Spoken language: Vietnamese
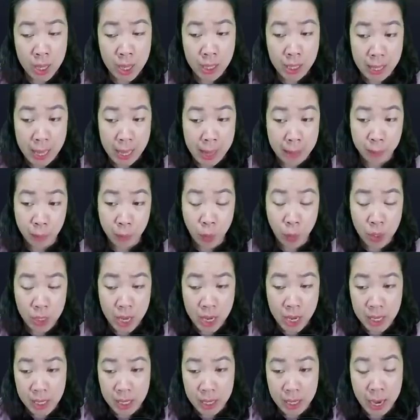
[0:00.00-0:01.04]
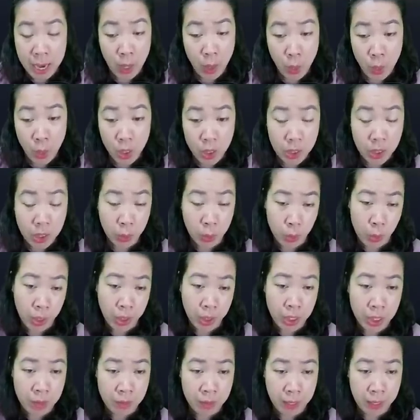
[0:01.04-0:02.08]
Em tốt nhất là luôn cự tuyệt
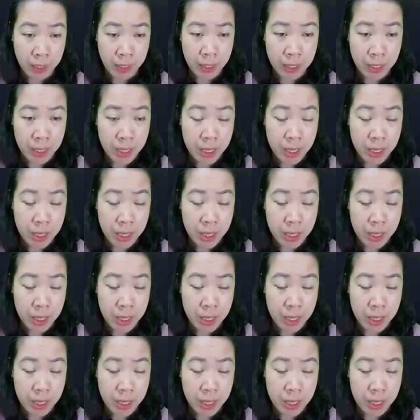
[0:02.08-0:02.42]
như vậy.